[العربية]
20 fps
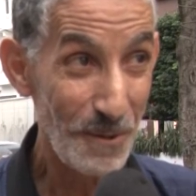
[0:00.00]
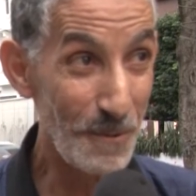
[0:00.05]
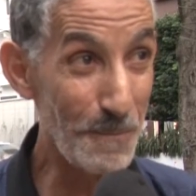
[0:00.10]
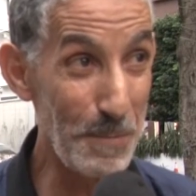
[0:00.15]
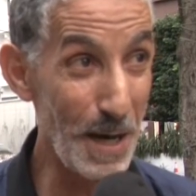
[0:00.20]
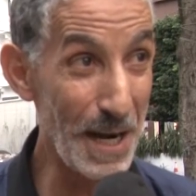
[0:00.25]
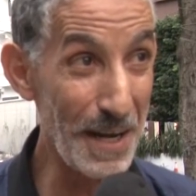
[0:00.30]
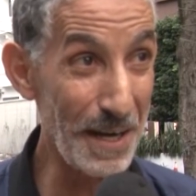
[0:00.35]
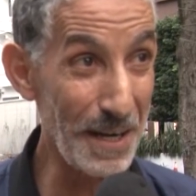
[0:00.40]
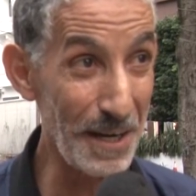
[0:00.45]

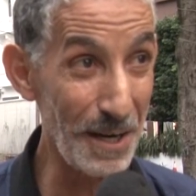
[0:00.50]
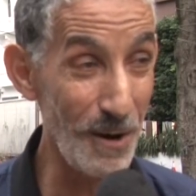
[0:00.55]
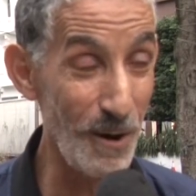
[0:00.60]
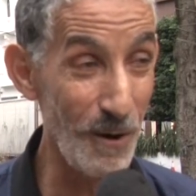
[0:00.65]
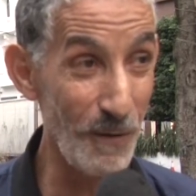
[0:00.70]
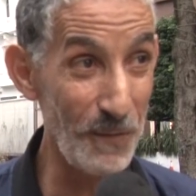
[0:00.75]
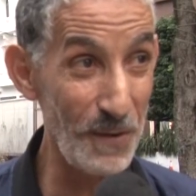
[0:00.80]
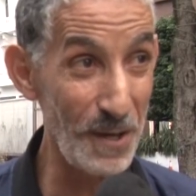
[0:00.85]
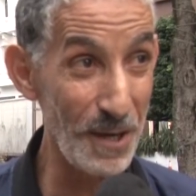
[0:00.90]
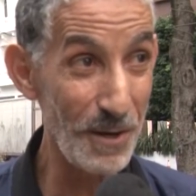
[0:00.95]
وبارك
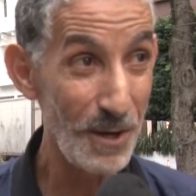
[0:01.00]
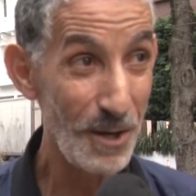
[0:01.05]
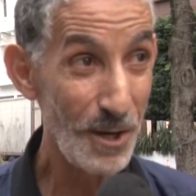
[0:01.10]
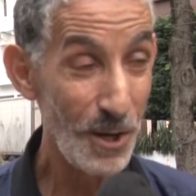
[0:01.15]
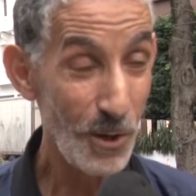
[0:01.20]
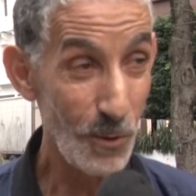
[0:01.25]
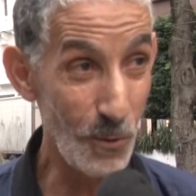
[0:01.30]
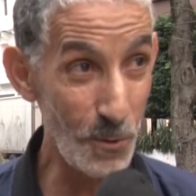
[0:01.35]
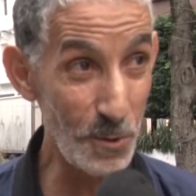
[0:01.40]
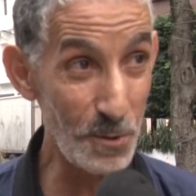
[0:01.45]
الله فيك
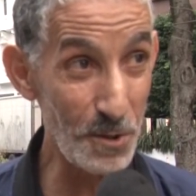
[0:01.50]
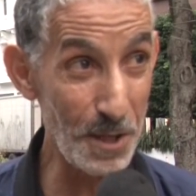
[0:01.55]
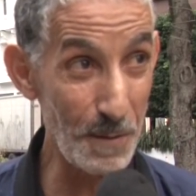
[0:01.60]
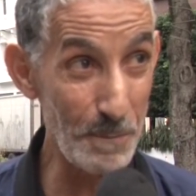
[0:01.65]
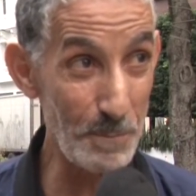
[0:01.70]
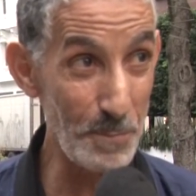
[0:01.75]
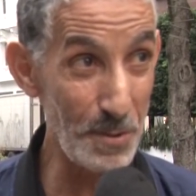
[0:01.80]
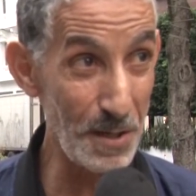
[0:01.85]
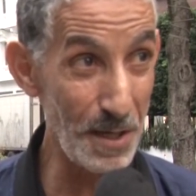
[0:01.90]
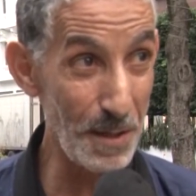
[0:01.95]

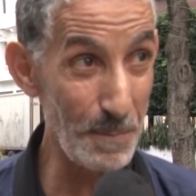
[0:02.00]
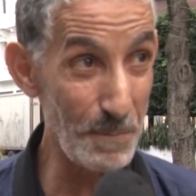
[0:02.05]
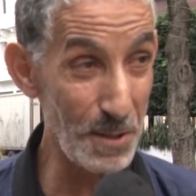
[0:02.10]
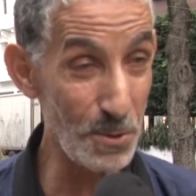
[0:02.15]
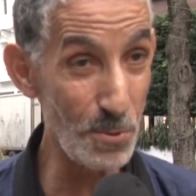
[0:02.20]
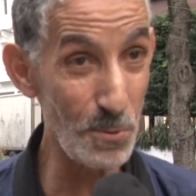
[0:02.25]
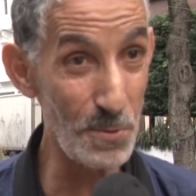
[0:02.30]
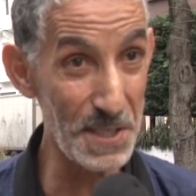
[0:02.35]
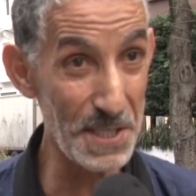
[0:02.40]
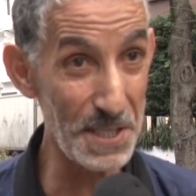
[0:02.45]
ونطلب من
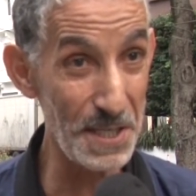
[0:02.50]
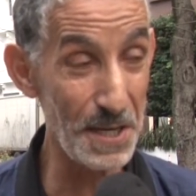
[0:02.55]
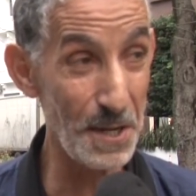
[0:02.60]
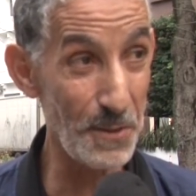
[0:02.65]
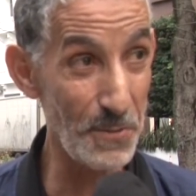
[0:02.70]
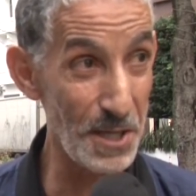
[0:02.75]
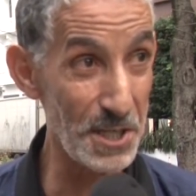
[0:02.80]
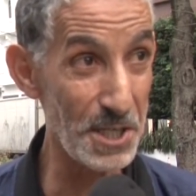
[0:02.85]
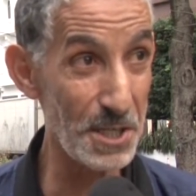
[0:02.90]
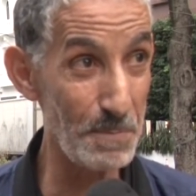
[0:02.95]
التونسيين
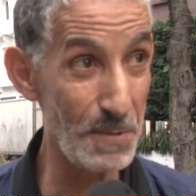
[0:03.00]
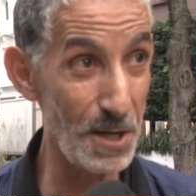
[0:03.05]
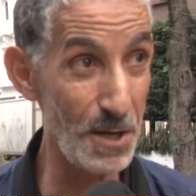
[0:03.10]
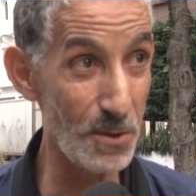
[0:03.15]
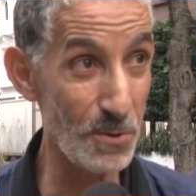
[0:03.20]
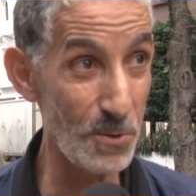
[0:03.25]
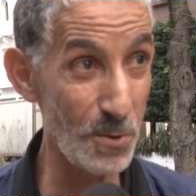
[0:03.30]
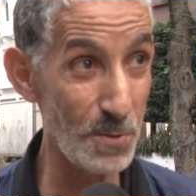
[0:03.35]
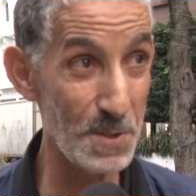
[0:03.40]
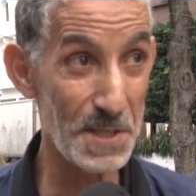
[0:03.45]
12
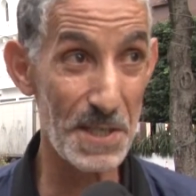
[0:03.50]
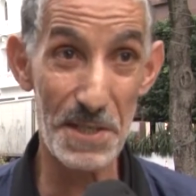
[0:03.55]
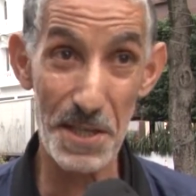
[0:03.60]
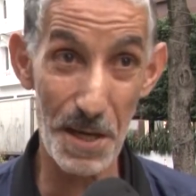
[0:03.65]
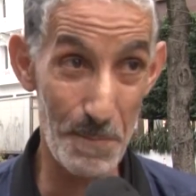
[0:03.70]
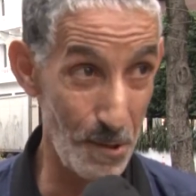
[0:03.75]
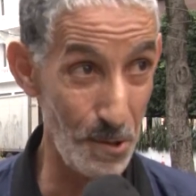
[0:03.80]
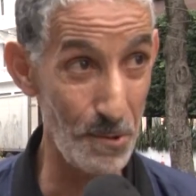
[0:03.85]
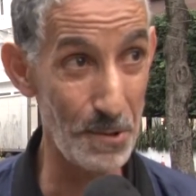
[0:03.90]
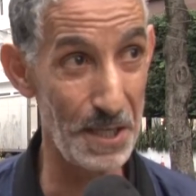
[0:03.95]
مليون تونسي
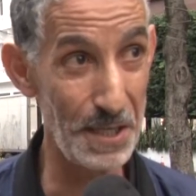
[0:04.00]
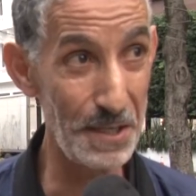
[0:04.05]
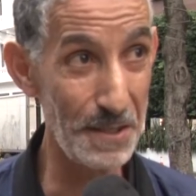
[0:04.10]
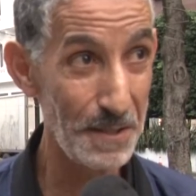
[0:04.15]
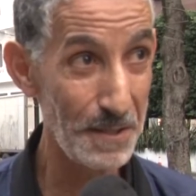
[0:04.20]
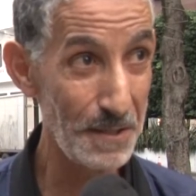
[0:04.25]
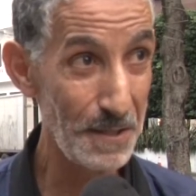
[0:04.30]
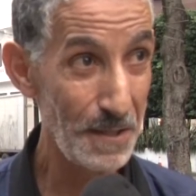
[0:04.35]
سامحوني